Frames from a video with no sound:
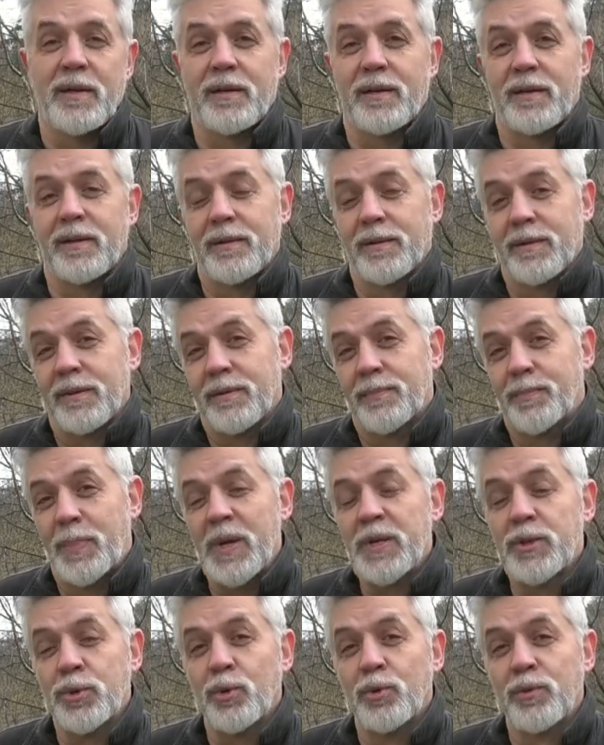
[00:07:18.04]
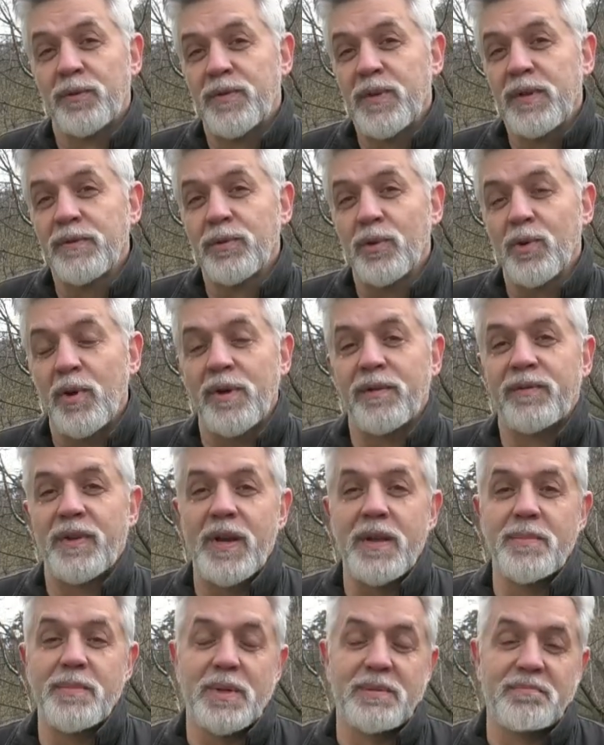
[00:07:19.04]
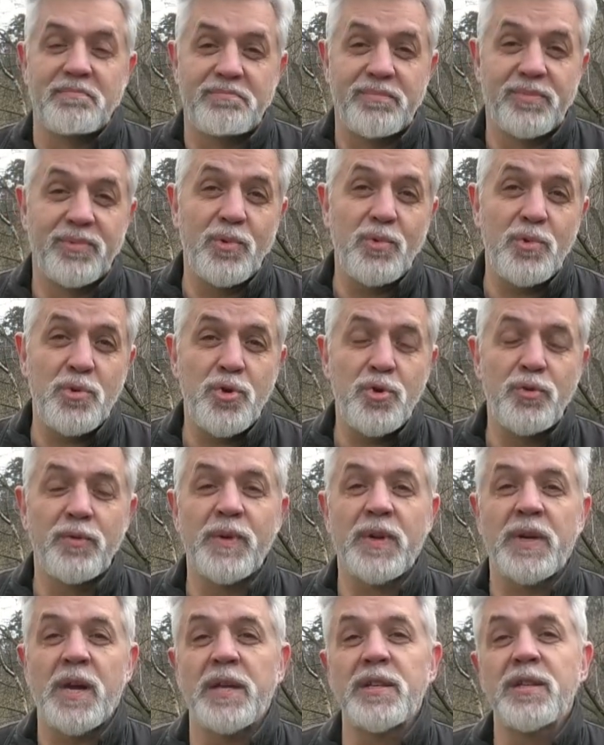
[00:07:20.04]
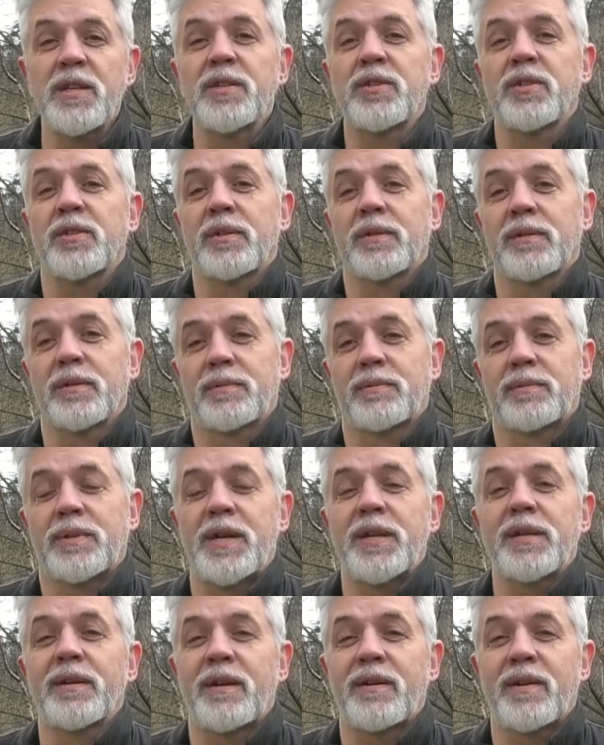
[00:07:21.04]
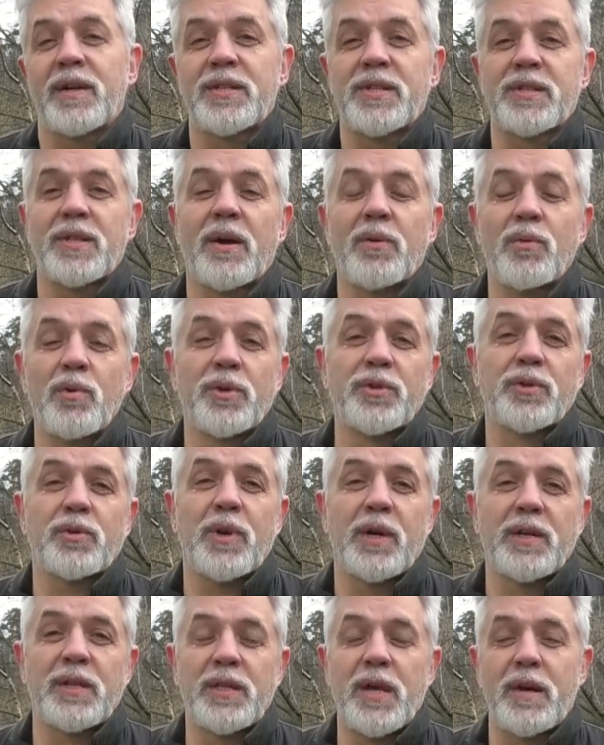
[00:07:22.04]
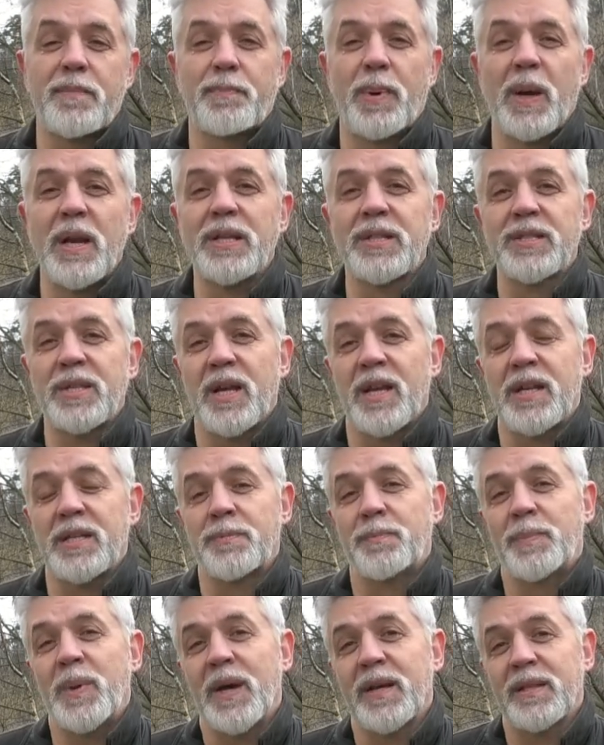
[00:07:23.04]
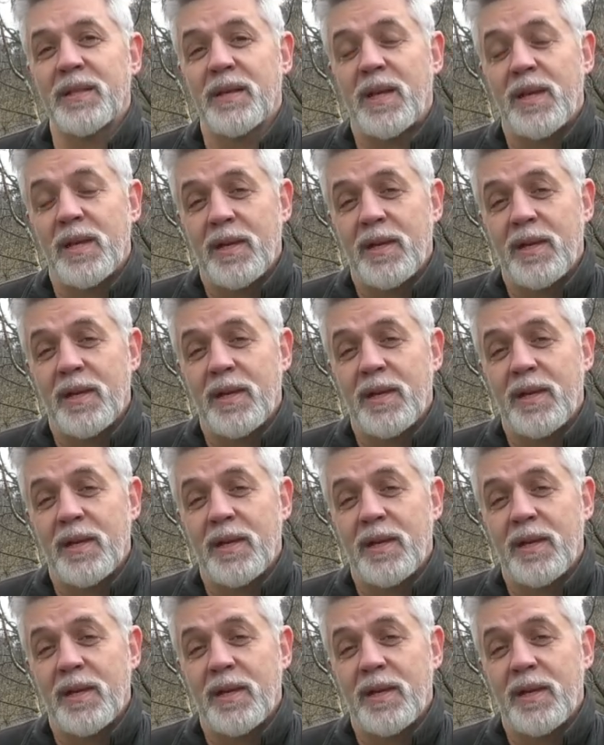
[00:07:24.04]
э, прессует дневное время, ночью выходите тренироваться на улицу, когда полицаи спят,